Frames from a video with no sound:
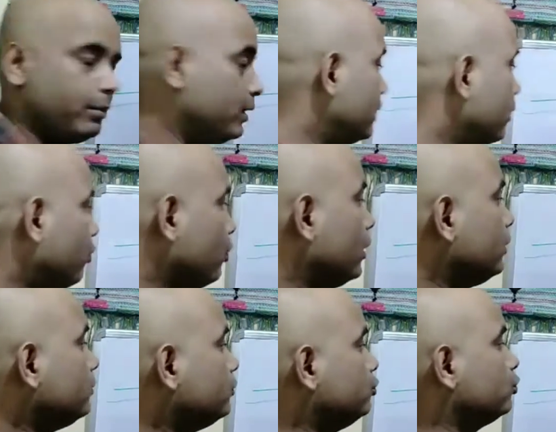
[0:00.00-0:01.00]
मिल रहा
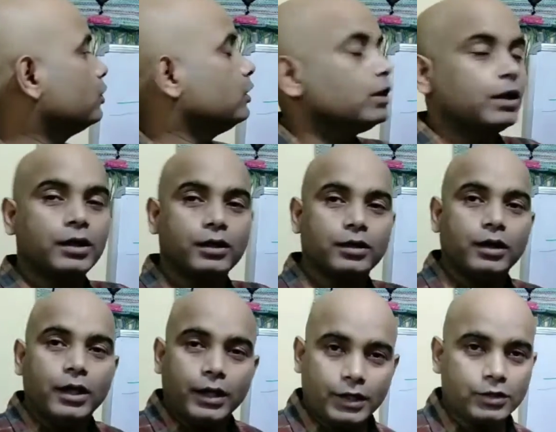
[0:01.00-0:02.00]
होगा जो कि
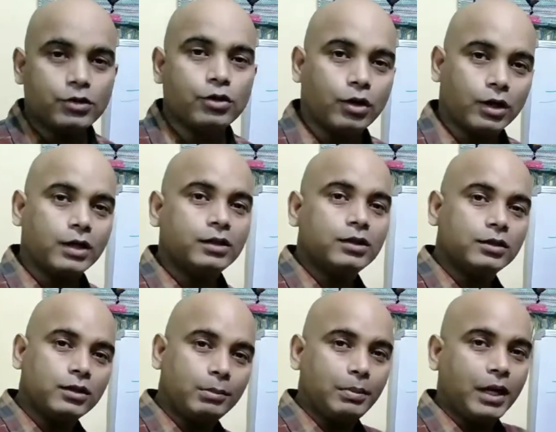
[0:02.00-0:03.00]
किसी ऑर्गन
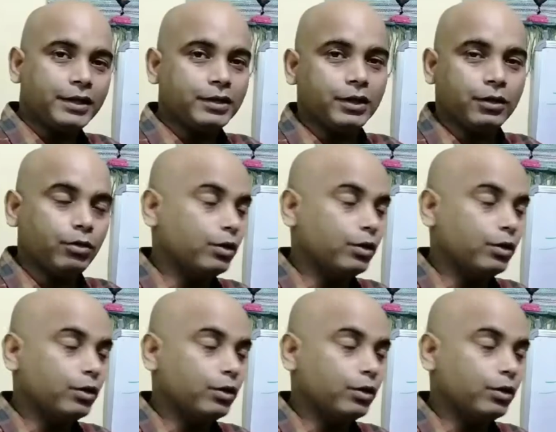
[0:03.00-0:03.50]
तक सप्लाई दे रहा